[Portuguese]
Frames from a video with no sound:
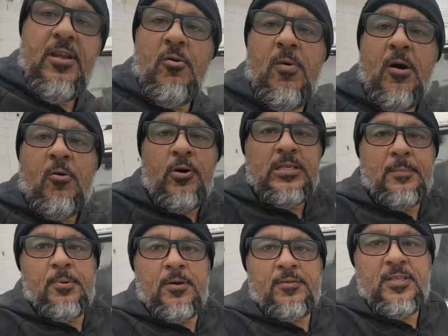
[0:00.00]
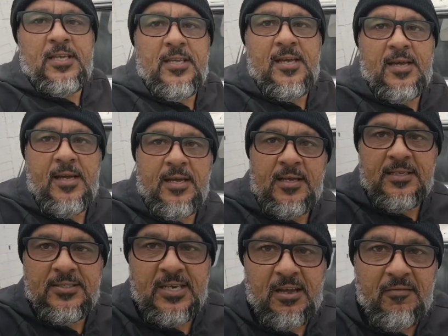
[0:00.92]
alguma coisa para você
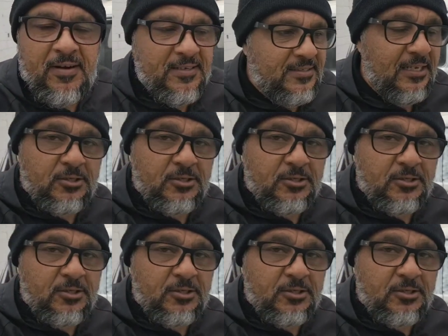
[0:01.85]
extravasar